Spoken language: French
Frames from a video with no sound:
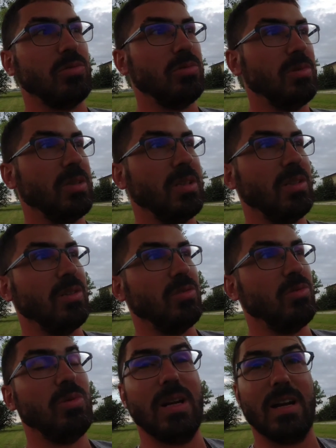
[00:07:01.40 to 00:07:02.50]
du coup,
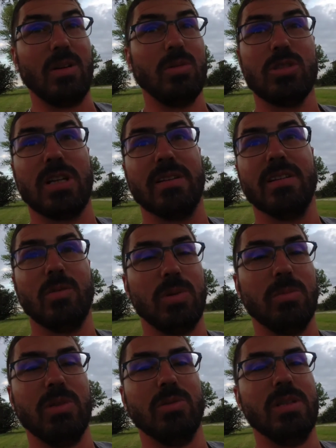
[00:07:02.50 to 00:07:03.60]
et du coup il a un grand jardin en
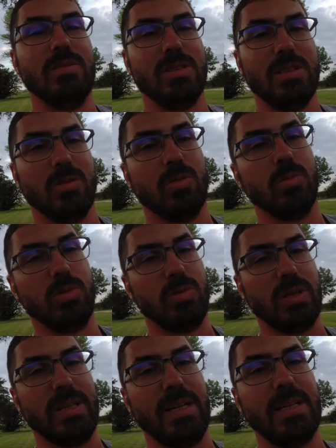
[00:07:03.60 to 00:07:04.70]
plein milieu des vignes qu'on peut
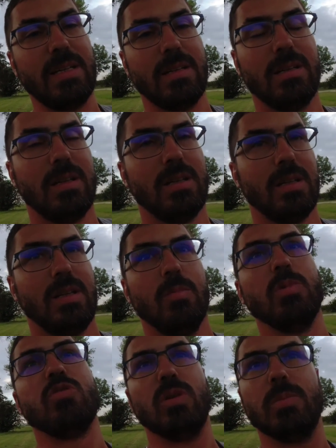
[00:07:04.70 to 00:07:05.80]
voir derrière.
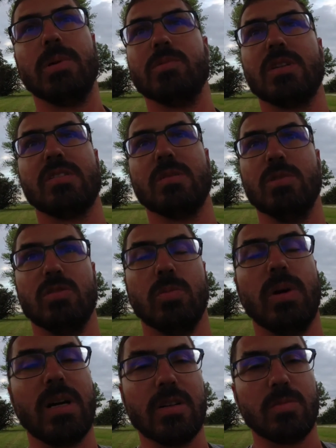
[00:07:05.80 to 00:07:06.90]
Mais je ne ferai pas montrer sa
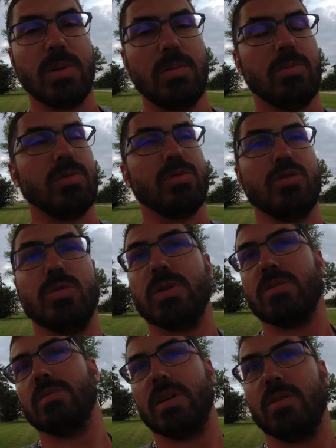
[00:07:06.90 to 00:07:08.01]
maison par respect, parce que j'ai
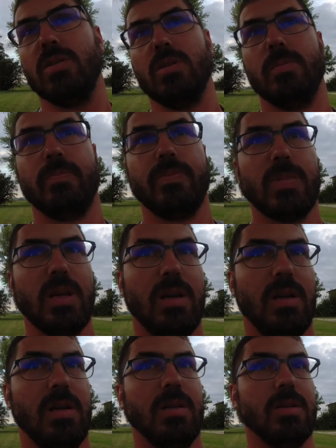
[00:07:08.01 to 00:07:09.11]
pas son accord.
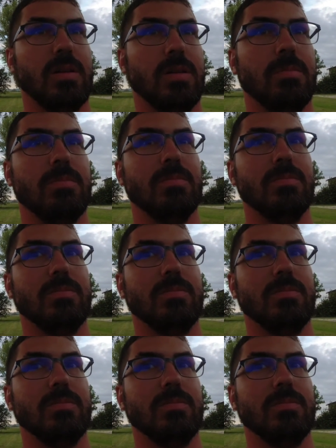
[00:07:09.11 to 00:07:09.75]
il a